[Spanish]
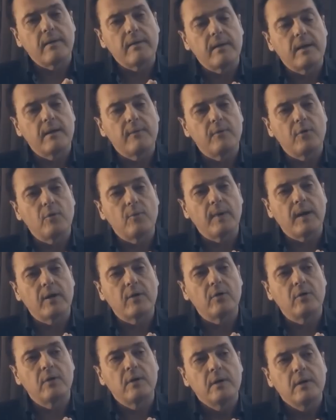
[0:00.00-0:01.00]
el cerebro
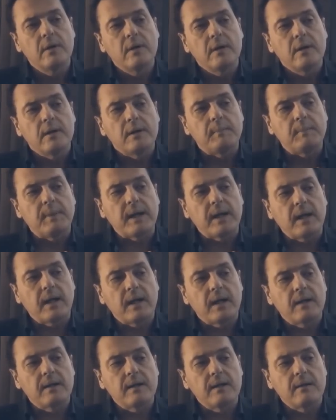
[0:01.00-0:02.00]
humano para
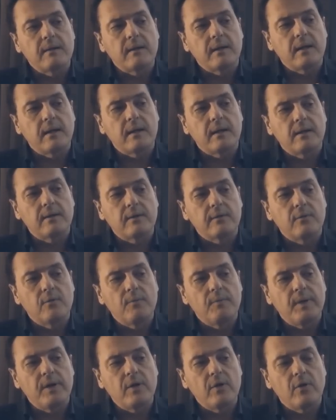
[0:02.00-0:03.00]
garantizar un
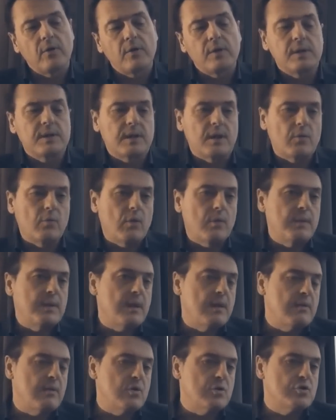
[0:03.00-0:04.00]
periodo de entre 9 y
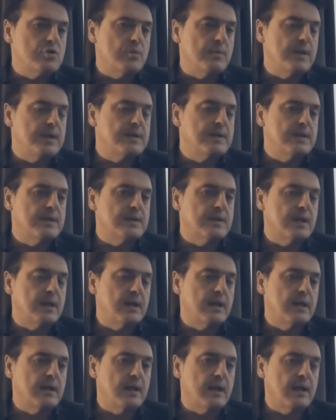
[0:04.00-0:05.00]
18 meses
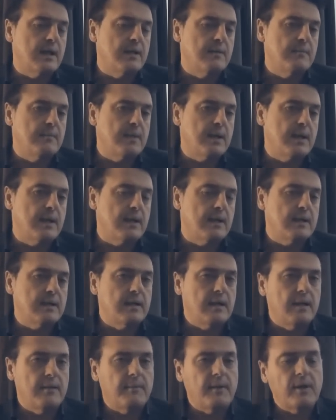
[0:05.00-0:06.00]
que la hembra
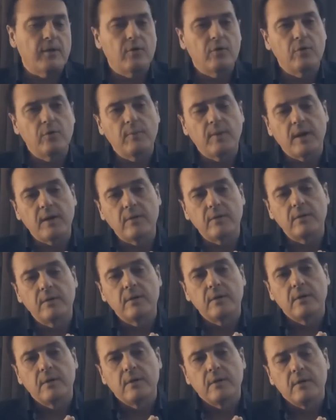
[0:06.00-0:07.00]
y el varón humano
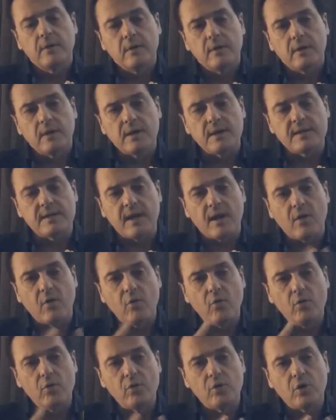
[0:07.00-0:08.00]
estén
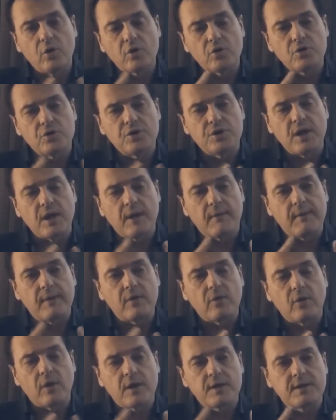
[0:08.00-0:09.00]
juntos sin
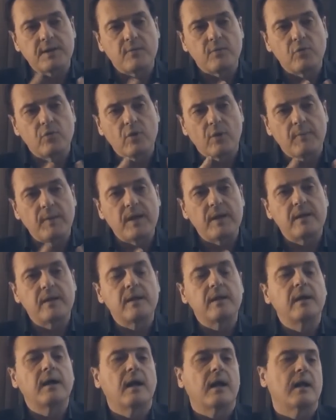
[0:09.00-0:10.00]
abandonarse
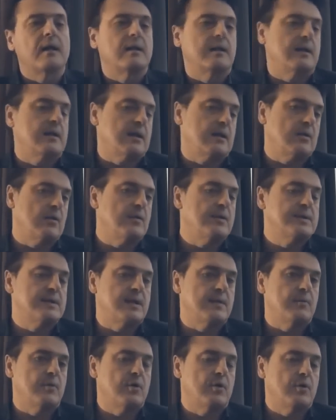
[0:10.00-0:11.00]
mutuamente, garantizando de
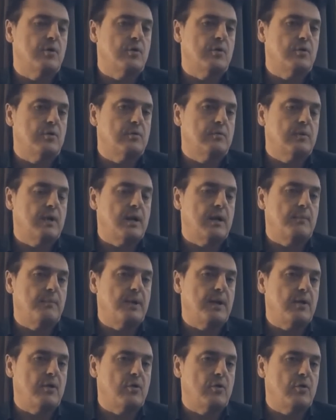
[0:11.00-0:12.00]
este modo el
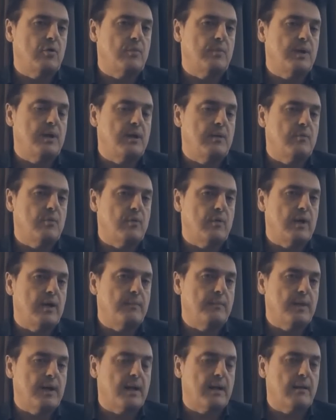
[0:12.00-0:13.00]
periodo mínimo del
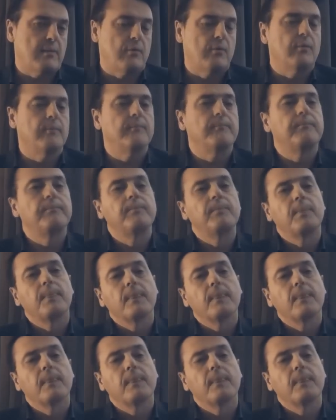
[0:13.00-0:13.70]
embarazo